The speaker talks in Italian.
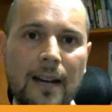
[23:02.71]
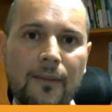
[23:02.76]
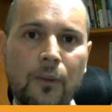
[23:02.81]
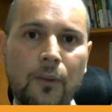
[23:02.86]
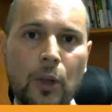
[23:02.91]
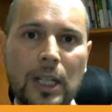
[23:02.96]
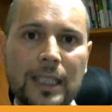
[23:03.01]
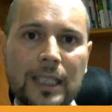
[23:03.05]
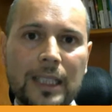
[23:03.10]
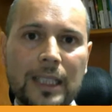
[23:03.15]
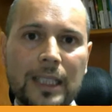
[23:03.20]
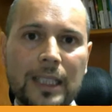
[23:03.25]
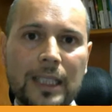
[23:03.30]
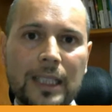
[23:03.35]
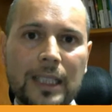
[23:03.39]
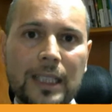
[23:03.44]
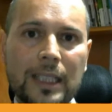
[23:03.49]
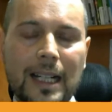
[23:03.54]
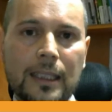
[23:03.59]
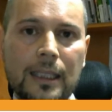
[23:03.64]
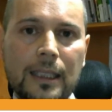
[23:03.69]
la
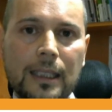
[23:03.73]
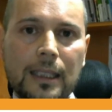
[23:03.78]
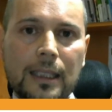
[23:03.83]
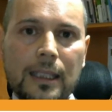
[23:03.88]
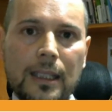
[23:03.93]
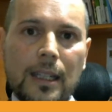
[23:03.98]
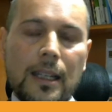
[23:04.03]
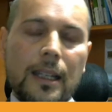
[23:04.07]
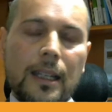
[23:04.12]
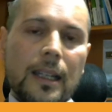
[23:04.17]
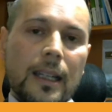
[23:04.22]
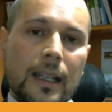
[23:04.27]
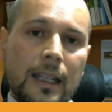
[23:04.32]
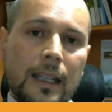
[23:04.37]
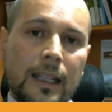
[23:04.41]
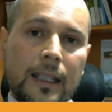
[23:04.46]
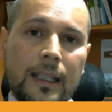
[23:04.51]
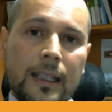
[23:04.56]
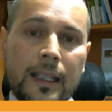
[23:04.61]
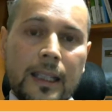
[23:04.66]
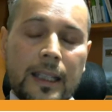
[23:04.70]
volatilità
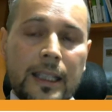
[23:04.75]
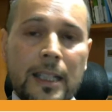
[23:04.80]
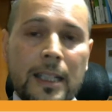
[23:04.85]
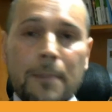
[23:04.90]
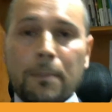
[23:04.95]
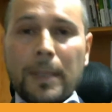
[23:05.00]
eh,